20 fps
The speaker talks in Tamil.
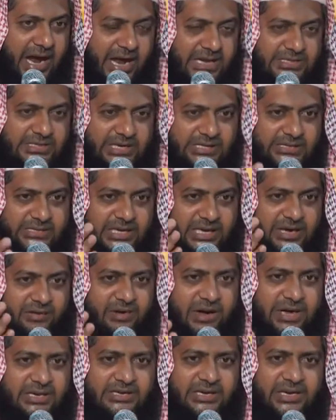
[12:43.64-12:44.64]

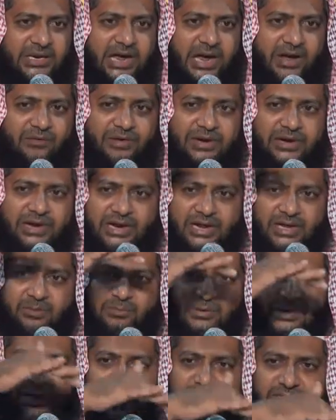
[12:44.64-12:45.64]
அசத்தியவாதிகள் அவர்களை
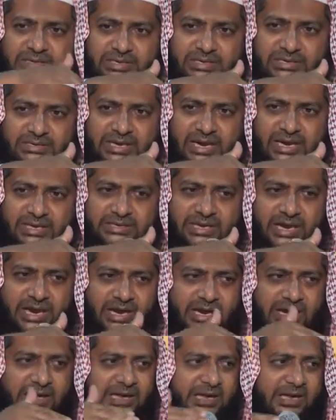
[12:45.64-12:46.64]

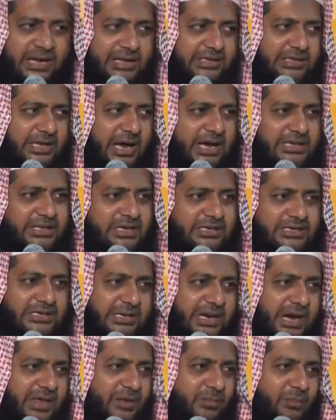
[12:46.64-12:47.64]
மிகைத்திருந்தால்தான் இந்த
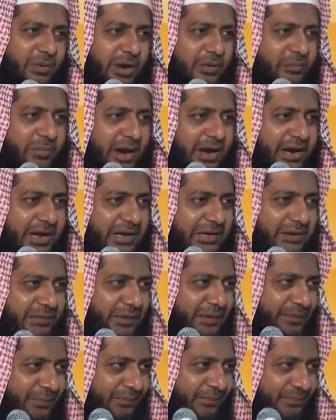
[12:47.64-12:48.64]
ஹதீஸுக்கு அது முரண்பாடு என்று
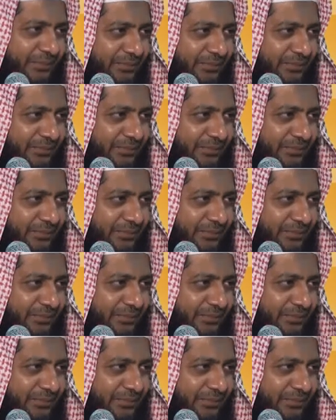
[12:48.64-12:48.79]
வரும்